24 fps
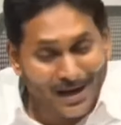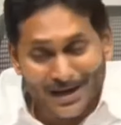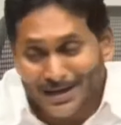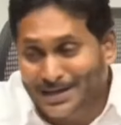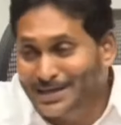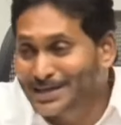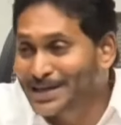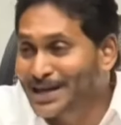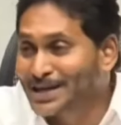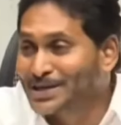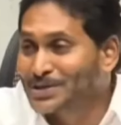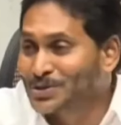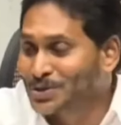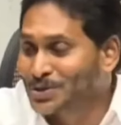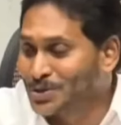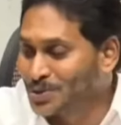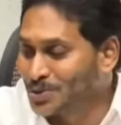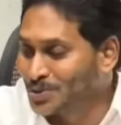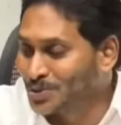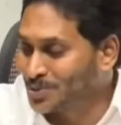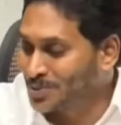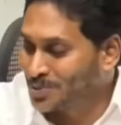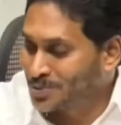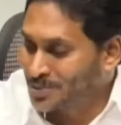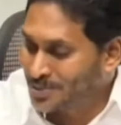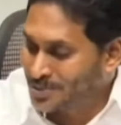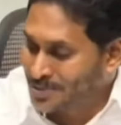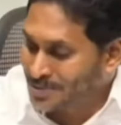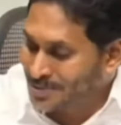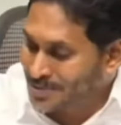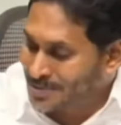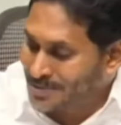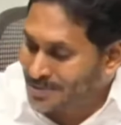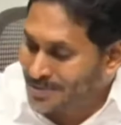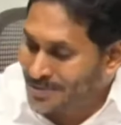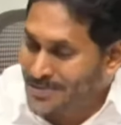సాక్షాత్తు
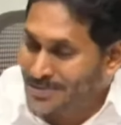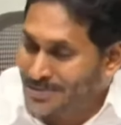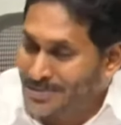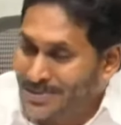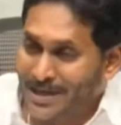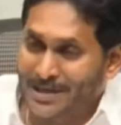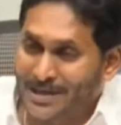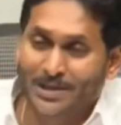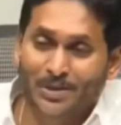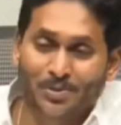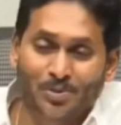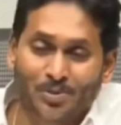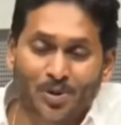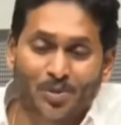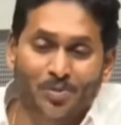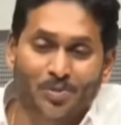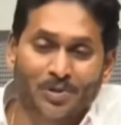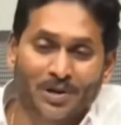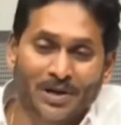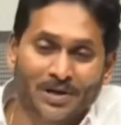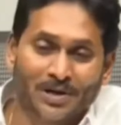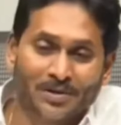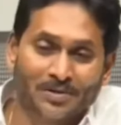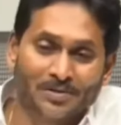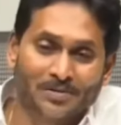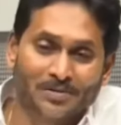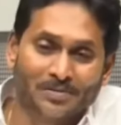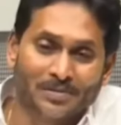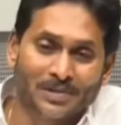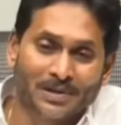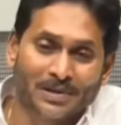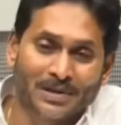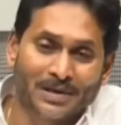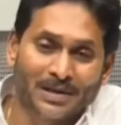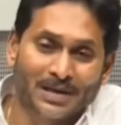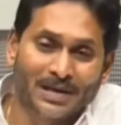చంద్రబాబు నాయుడు
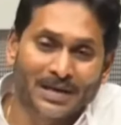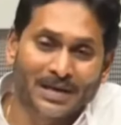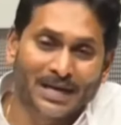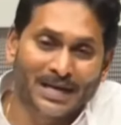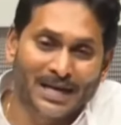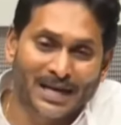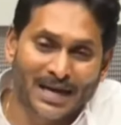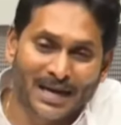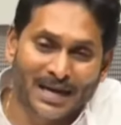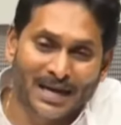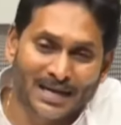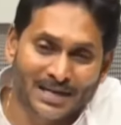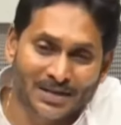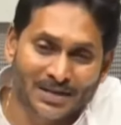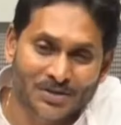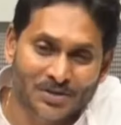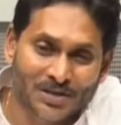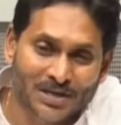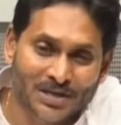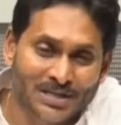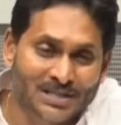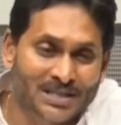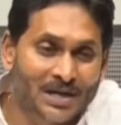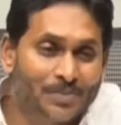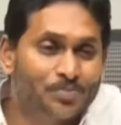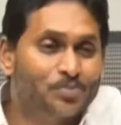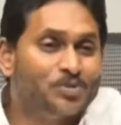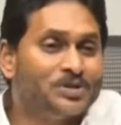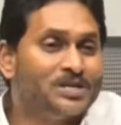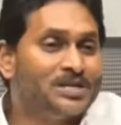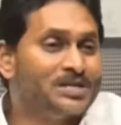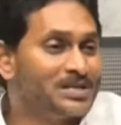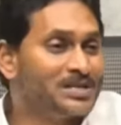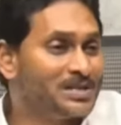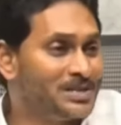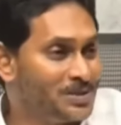నీ కళ్ళ ఎదుట ఈ
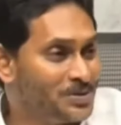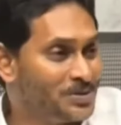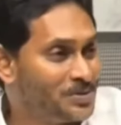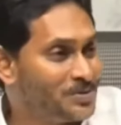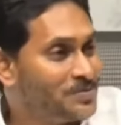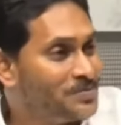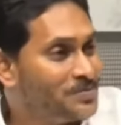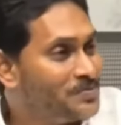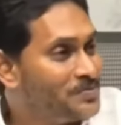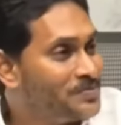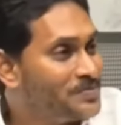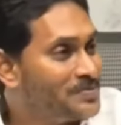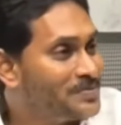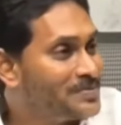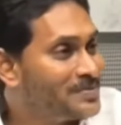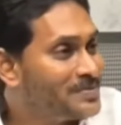తప్పు చేసినాడు